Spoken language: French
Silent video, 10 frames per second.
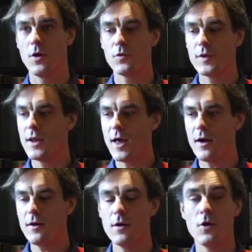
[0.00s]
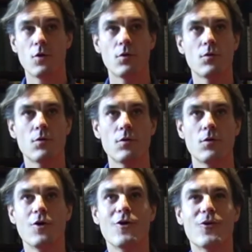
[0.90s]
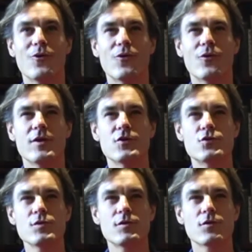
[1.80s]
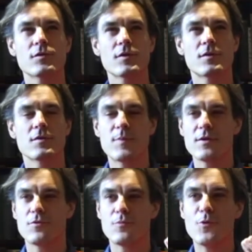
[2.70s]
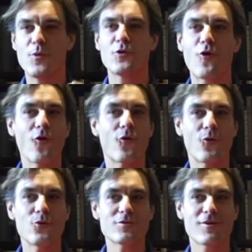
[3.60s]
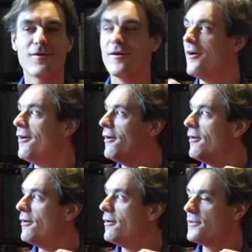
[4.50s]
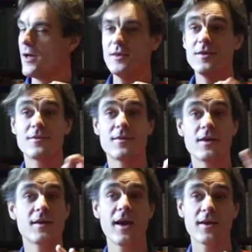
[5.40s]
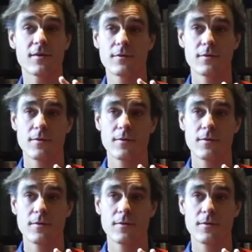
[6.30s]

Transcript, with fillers: On, est là, on, est juste dans cette espèce de moment de rencontre euh, d'un X et d'un Y.